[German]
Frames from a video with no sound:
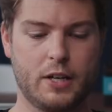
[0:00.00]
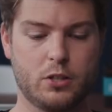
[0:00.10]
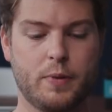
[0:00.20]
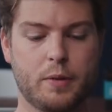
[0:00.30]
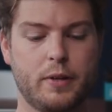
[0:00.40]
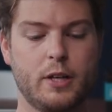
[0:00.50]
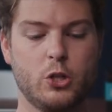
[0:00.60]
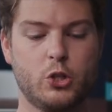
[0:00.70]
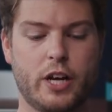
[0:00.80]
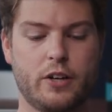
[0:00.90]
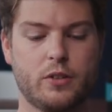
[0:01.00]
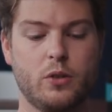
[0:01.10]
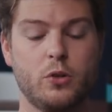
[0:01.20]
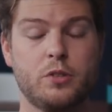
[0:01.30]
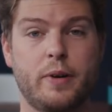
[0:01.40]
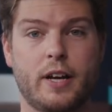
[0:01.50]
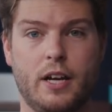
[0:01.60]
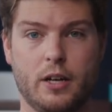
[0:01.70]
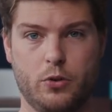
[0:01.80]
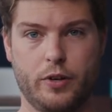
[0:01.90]
Außerdem hat man Shared Notes bei
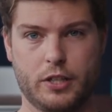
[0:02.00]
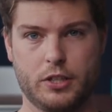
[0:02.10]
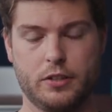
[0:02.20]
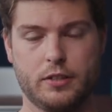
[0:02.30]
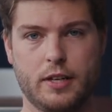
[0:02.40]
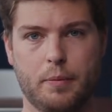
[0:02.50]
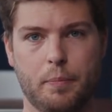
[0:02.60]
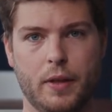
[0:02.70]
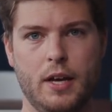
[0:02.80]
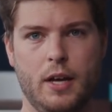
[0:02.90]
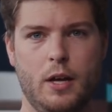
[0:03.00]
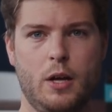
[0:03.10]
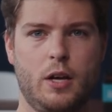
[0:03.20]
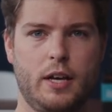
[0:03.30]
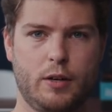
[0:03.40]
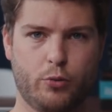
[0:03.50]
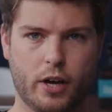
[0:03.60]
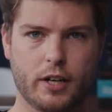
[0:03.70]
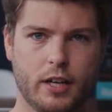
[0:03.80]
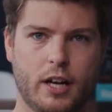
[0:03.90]
Color Corrections. Ähm, in
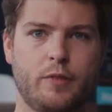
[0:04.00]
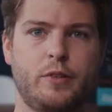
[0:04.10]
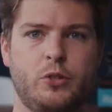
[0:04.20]
vorangegangenen